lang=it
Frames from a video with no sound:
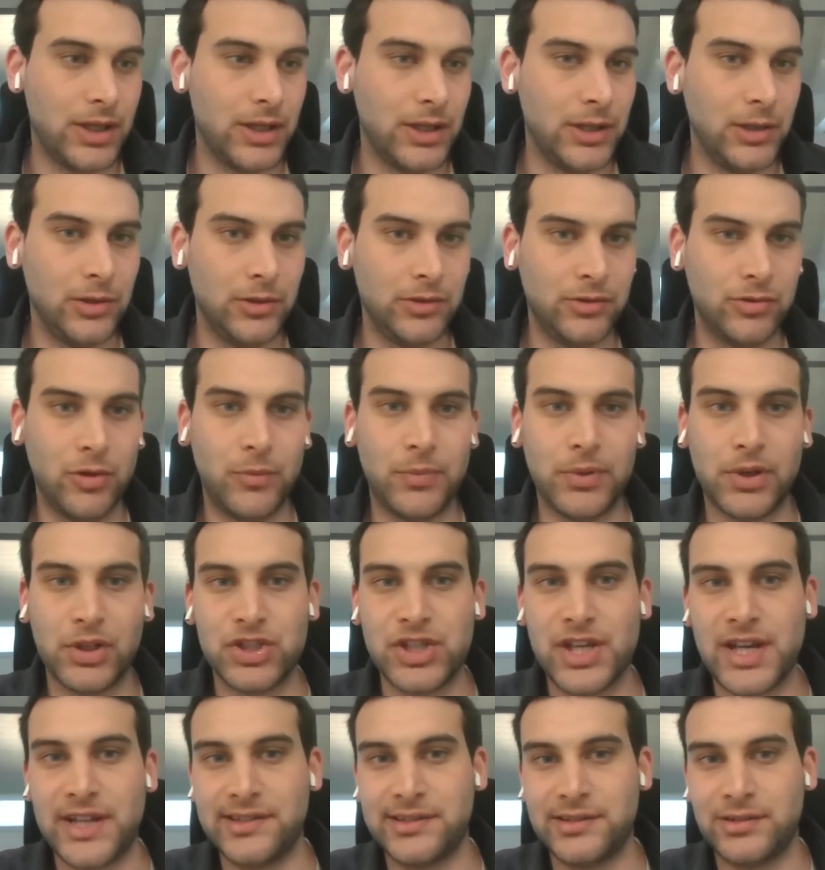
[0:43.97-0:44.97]
il suo
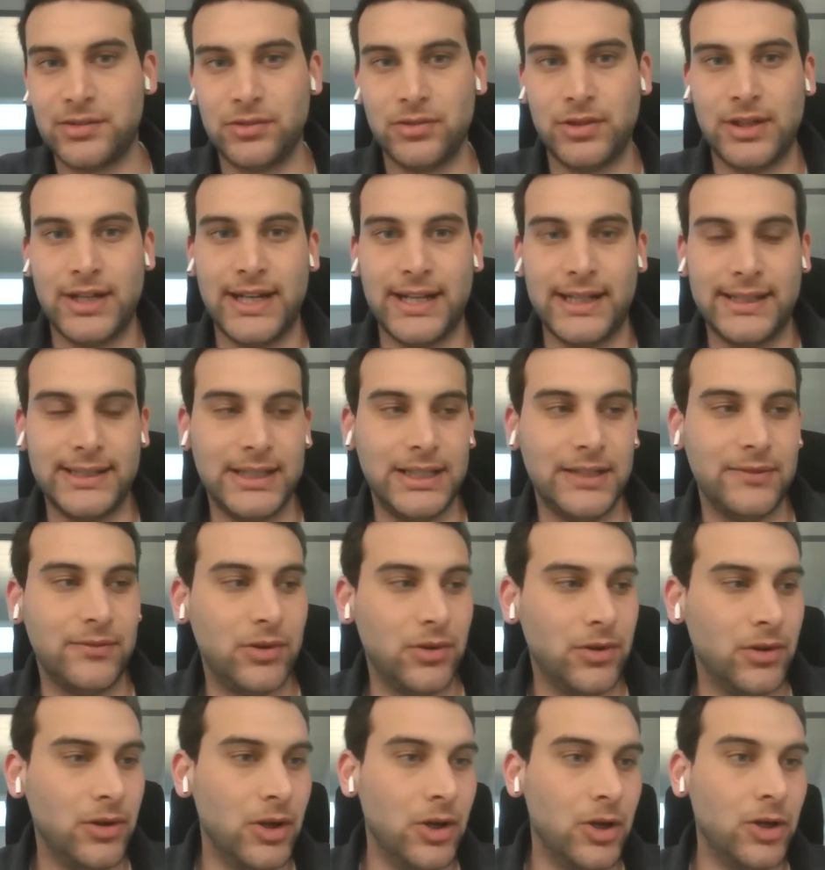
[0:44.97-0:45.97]
processo
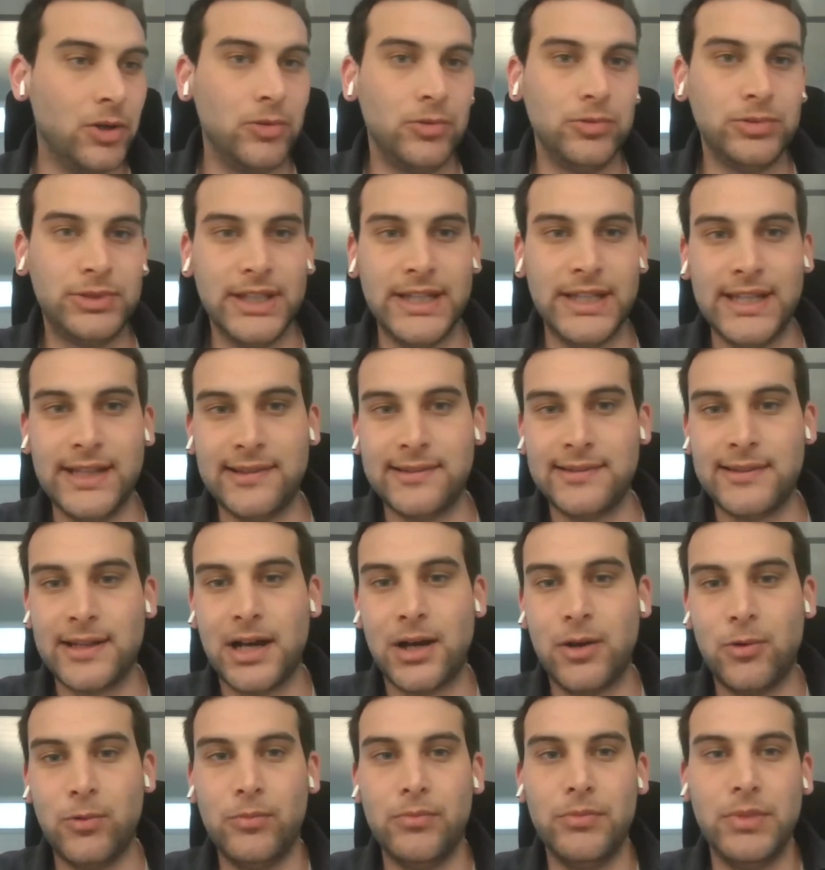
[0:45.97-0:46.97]
creativo
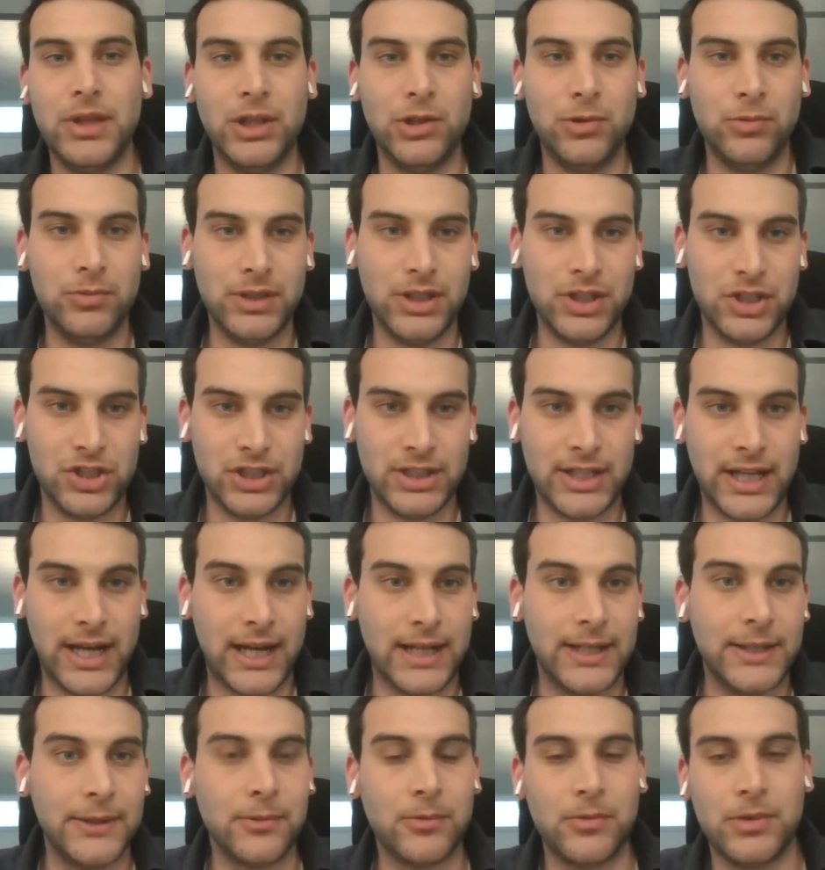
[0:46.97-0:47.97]
utilizza un medium
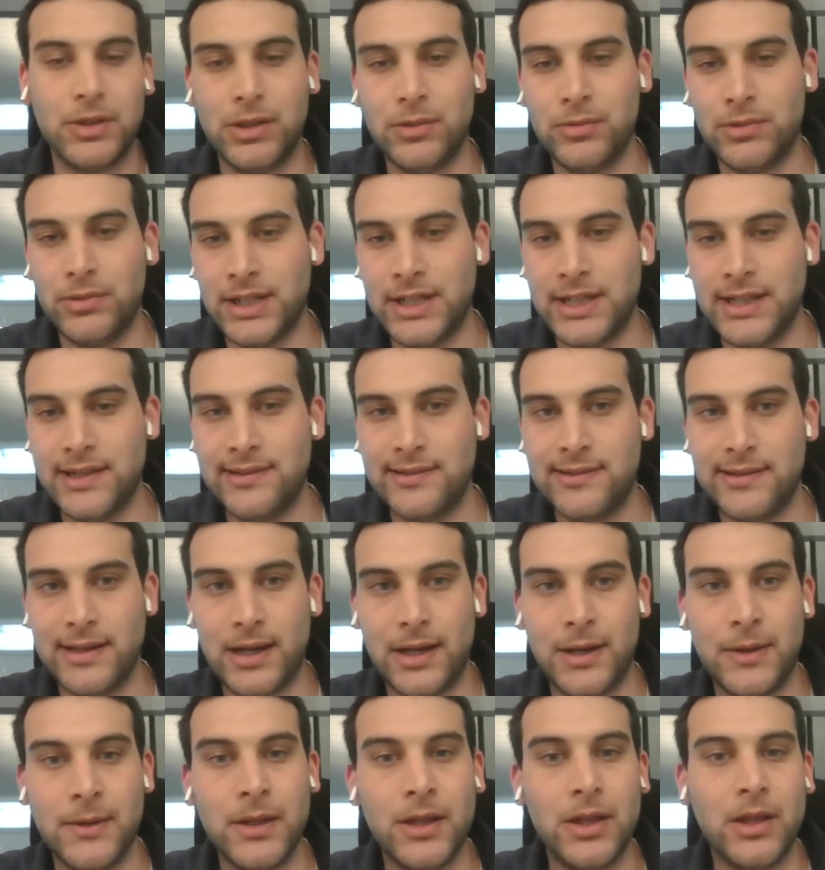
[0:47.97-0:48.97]
digitale, quindi
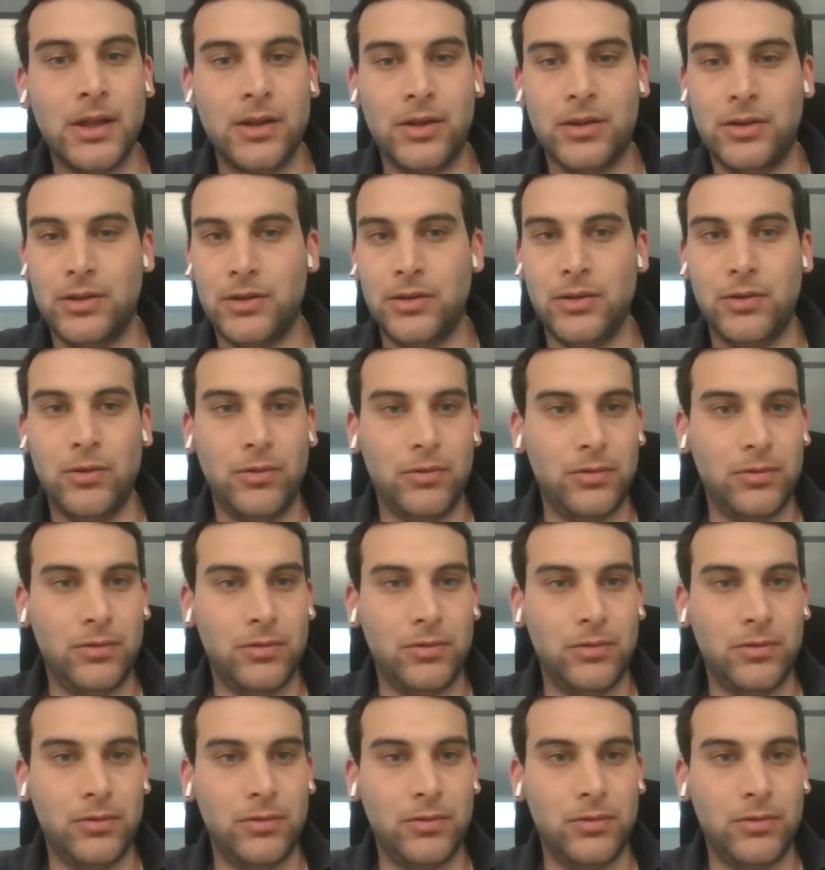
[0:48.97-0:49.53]
utilizza eh,